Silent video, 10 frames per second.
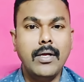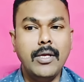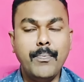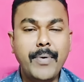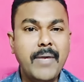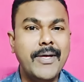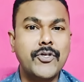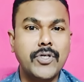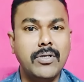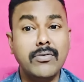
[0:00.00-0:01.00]
ఈ ప్రీమియర్
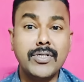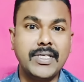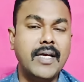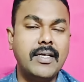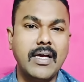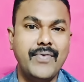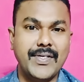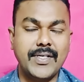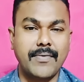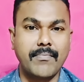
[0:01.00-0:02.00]
షోలో కొంచెం గట్టిగా
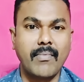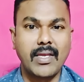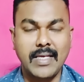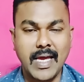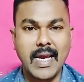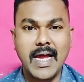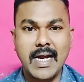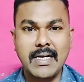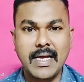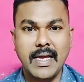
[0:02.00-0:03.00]
వేశారు ఎలా
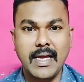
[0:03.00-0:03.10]
అంటే